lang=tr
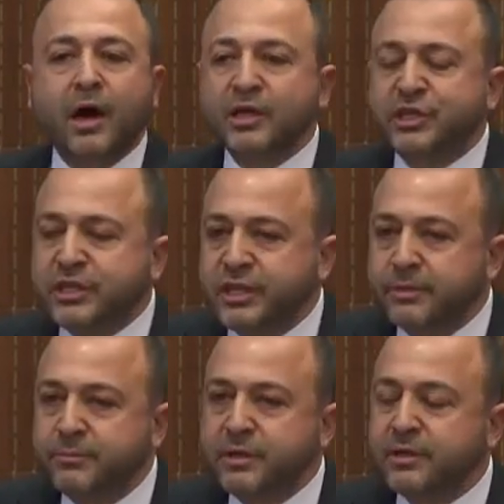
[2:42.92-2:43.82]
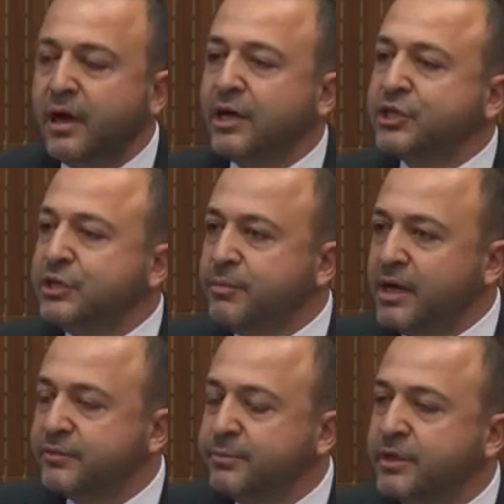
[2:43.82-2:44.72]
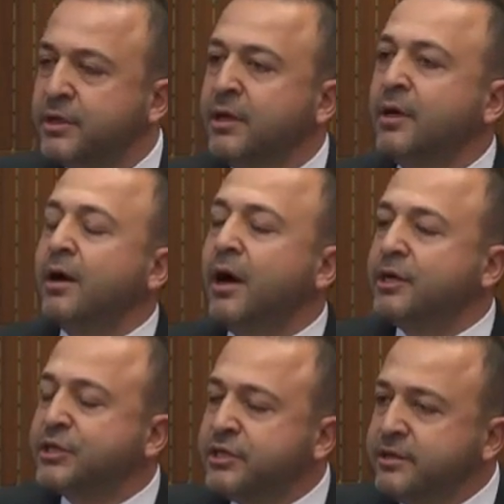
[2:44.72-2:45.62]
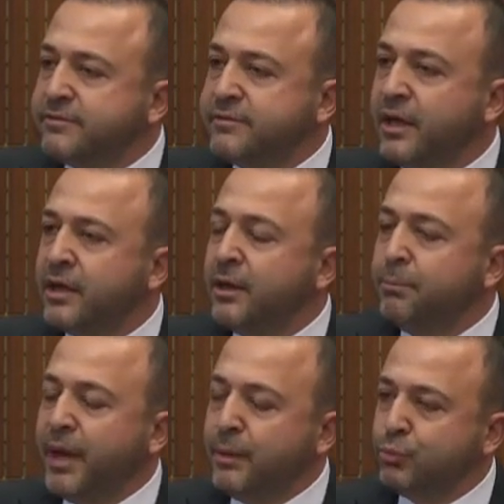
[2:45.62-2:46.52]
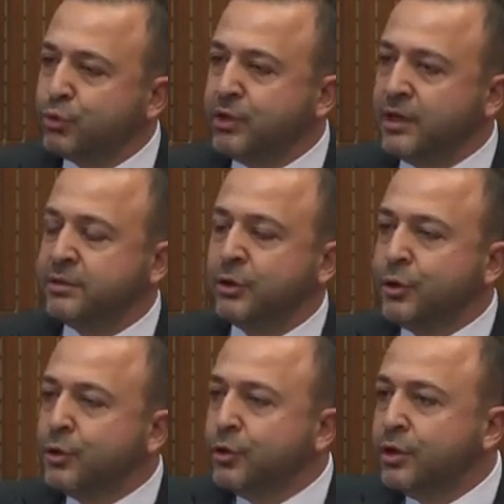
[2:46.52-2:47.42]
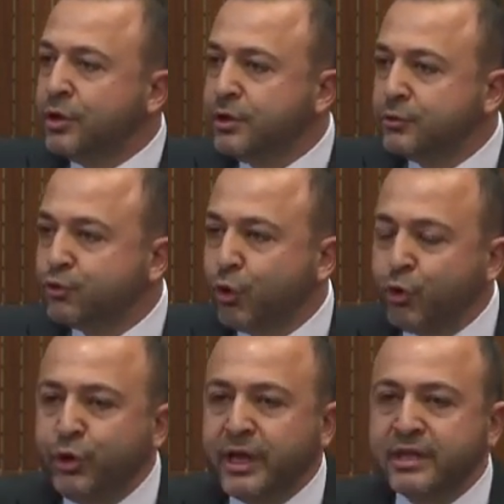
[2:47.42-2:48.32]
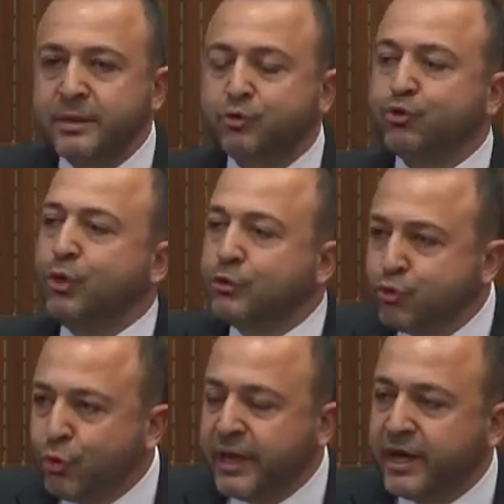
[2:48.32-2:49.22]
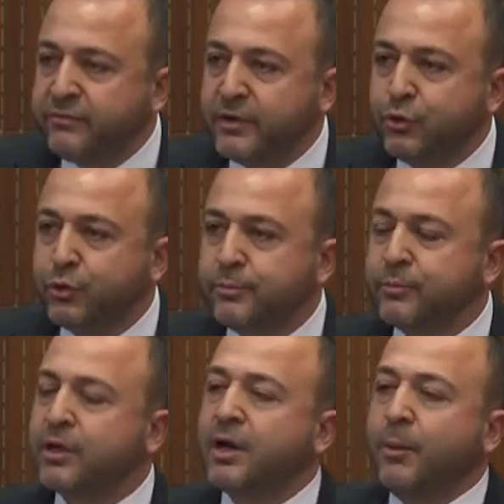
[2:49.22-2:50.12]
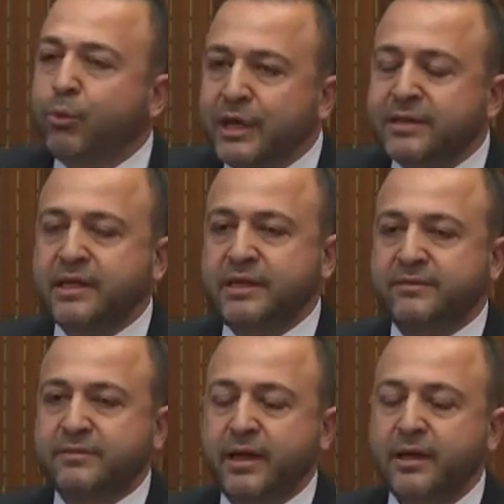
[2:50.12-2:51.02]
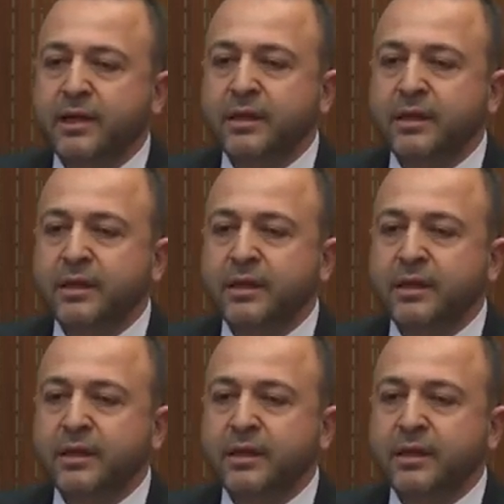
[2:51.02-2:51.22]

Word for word: açılır mı, açılmaz mı? Açılırsa ben buradan e, soru önergemi sözlü olarak veriyorum. Kabul edilirse,